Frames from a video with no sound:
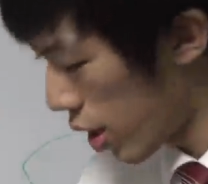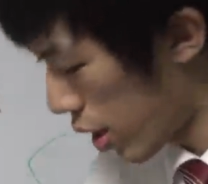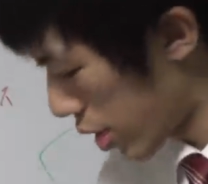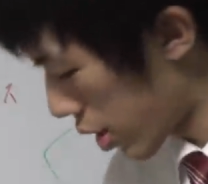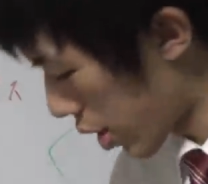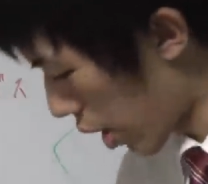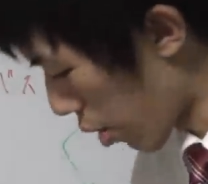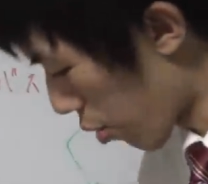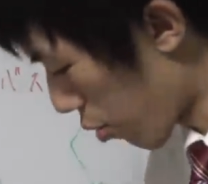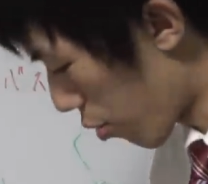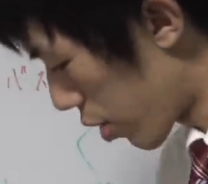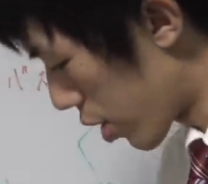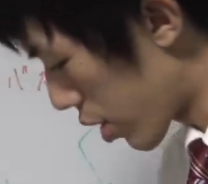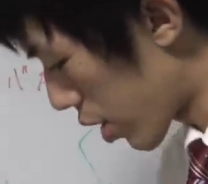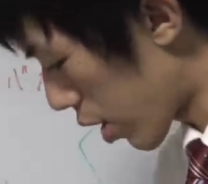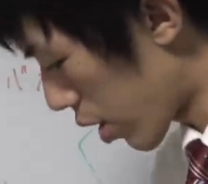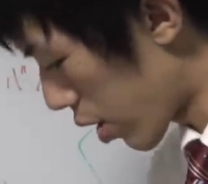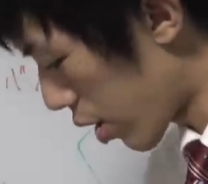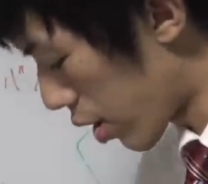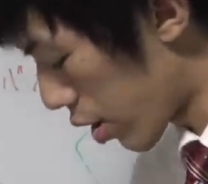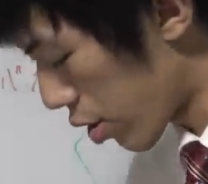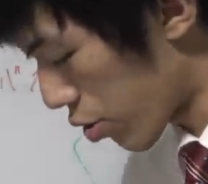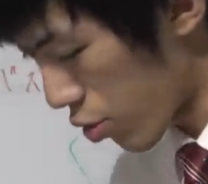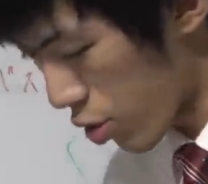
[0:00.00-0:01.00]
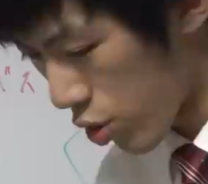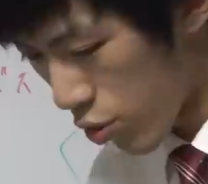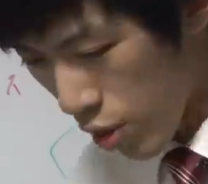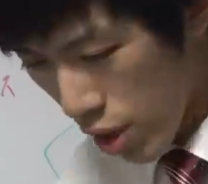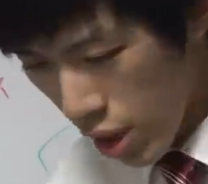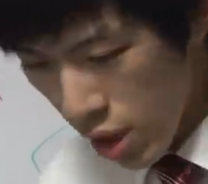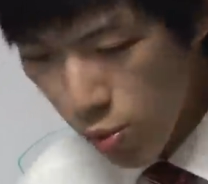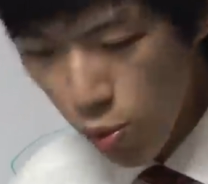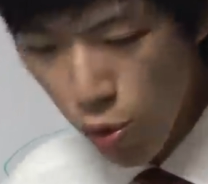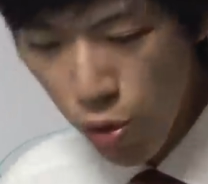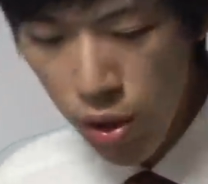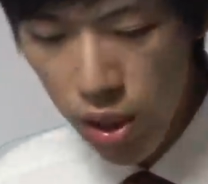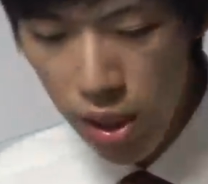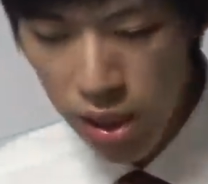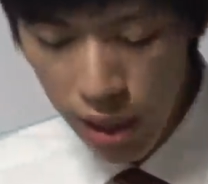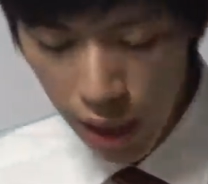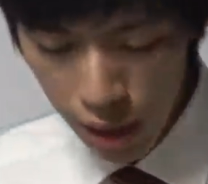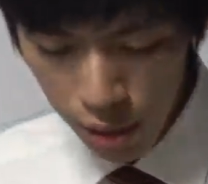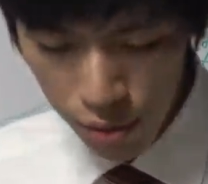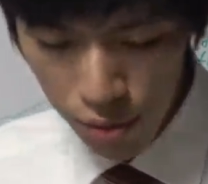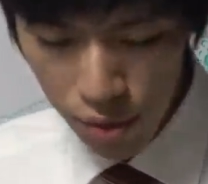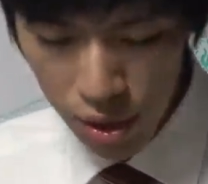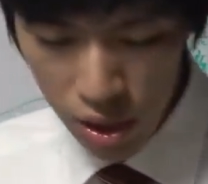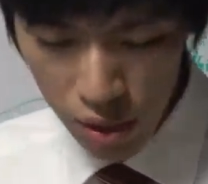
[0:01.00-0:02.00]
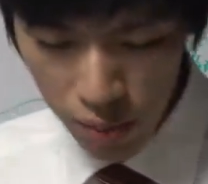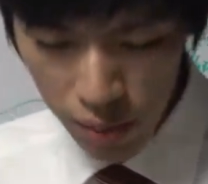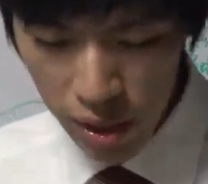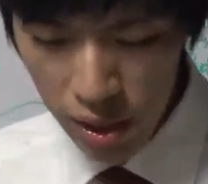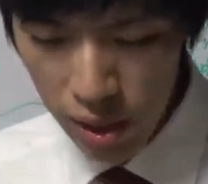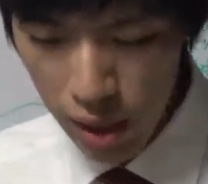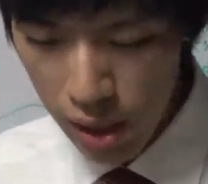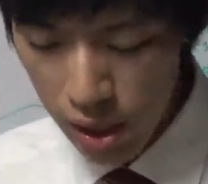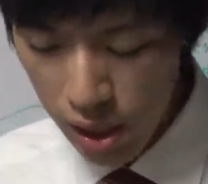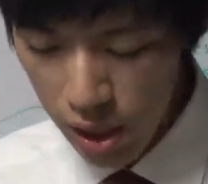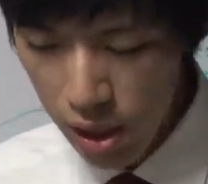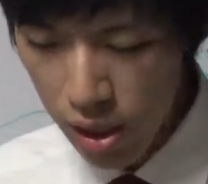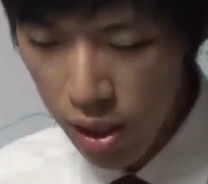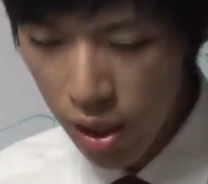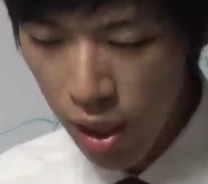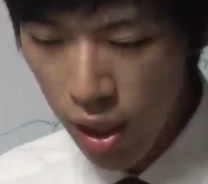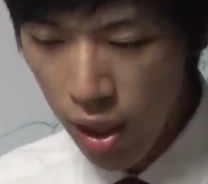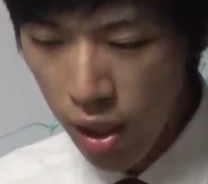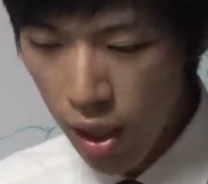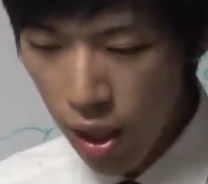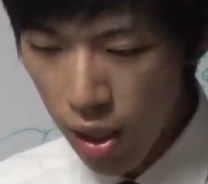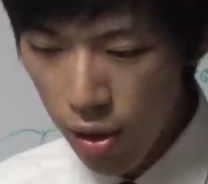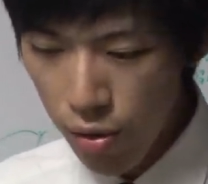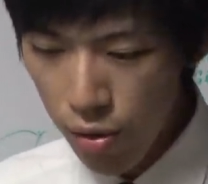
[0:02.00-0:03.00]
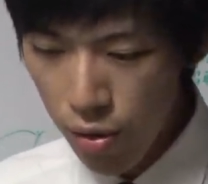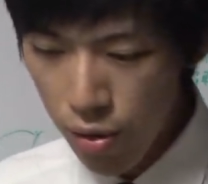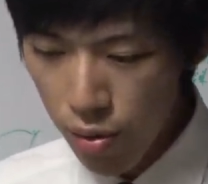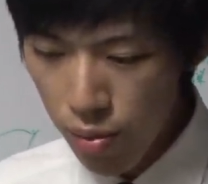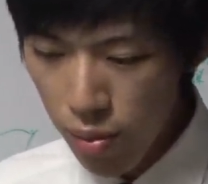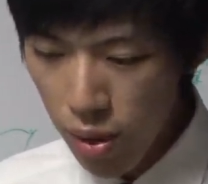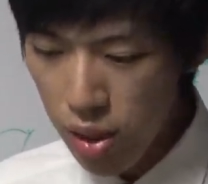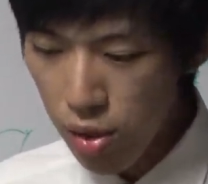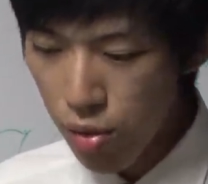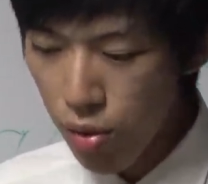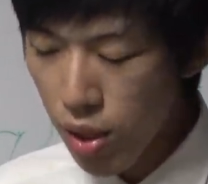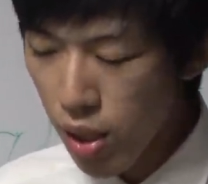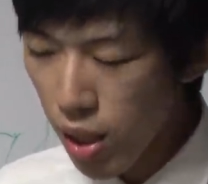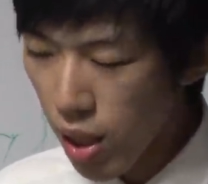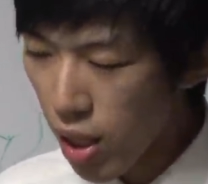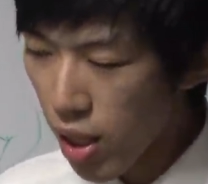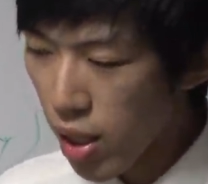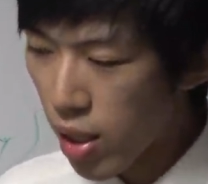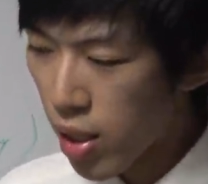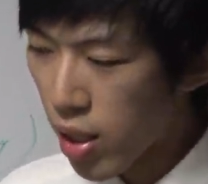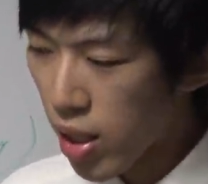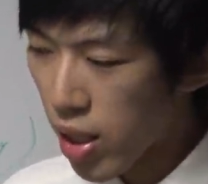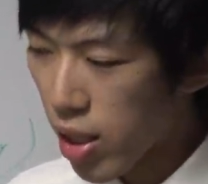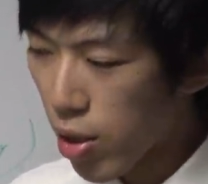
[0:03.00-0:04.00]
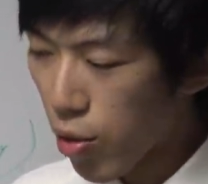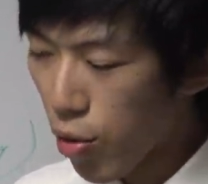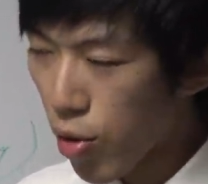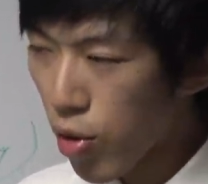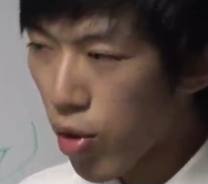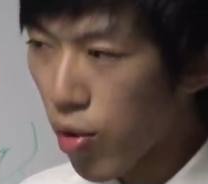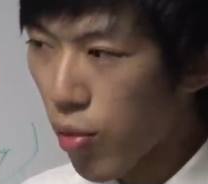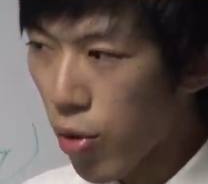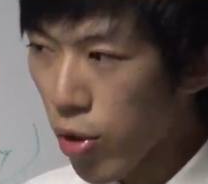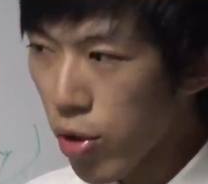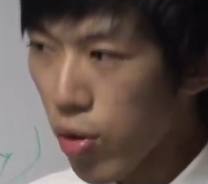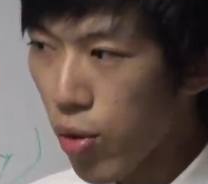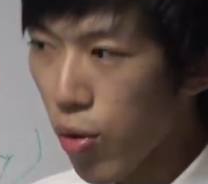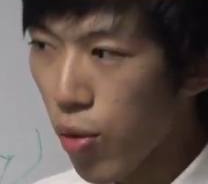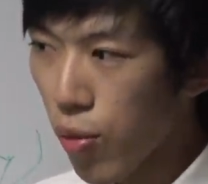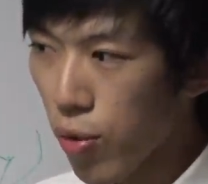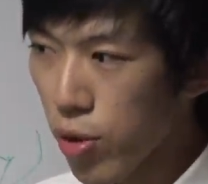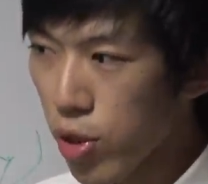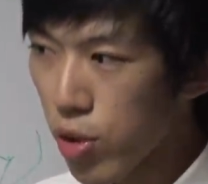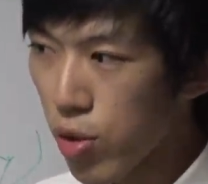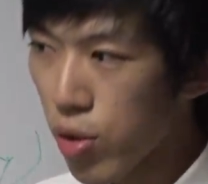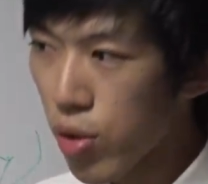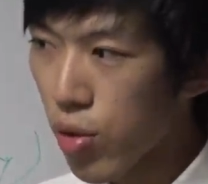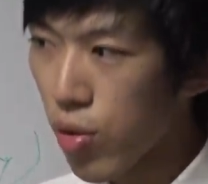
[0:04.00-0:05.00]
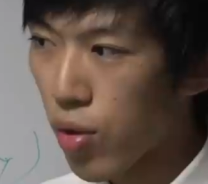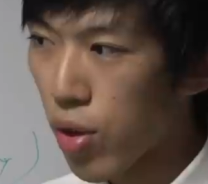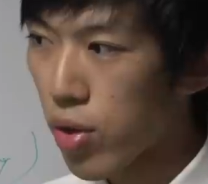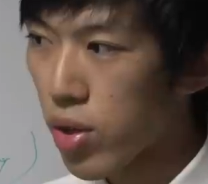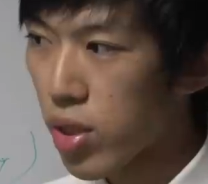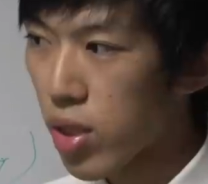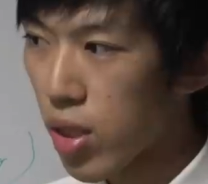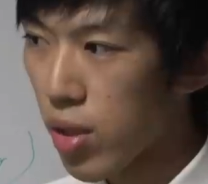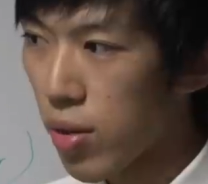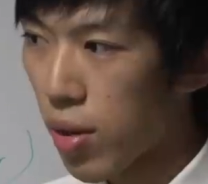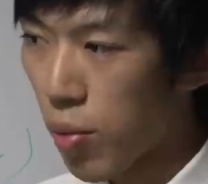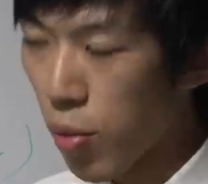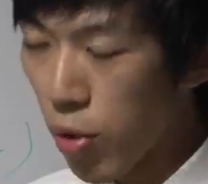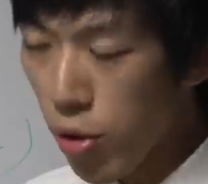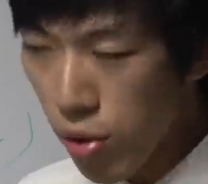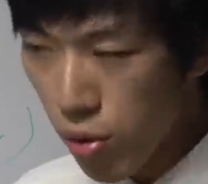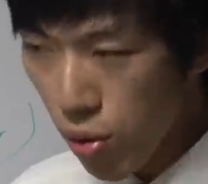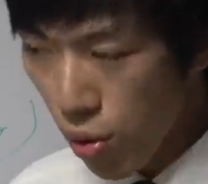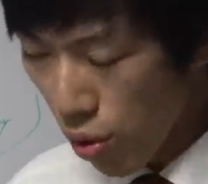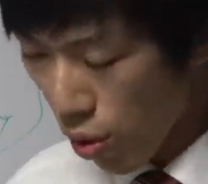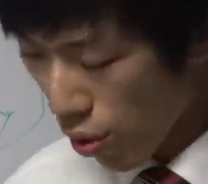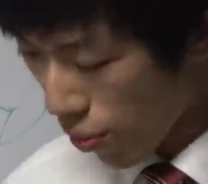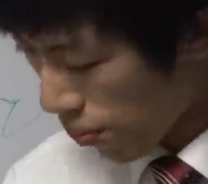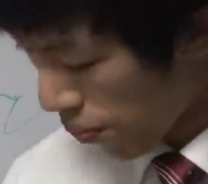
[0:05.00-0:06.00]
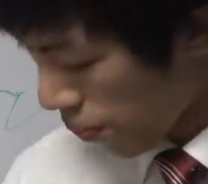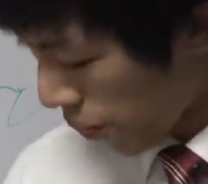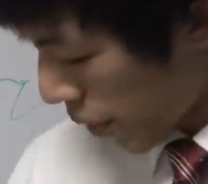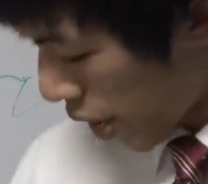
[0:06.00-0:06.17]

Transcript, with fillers: えー、参考にされるでしょうし私も大いに参考にしましたしあの、まあ、それから、えー、今後もっと面白い動画を作ればもっと